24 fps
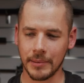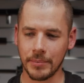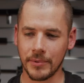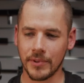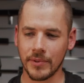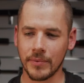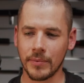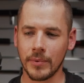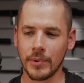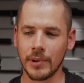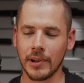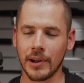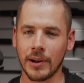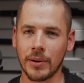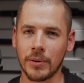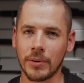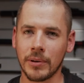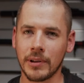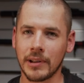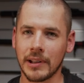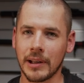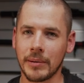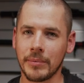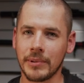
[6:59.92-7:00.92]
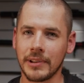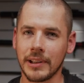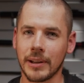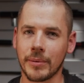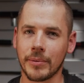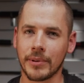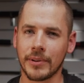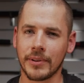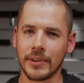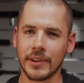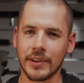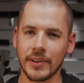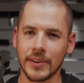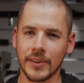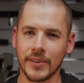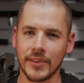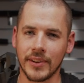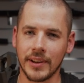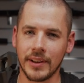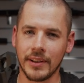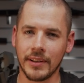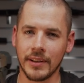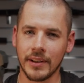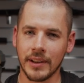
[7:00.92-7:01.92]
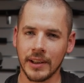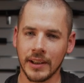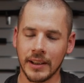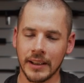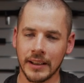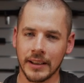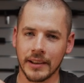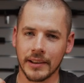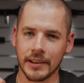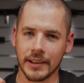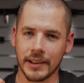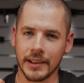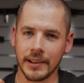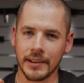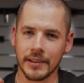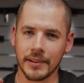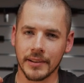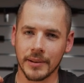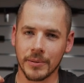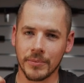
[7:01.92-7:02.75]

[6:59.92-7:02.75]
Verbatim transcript: Gibt es wohl auch, habe ich aber noch nicht gesehen, ein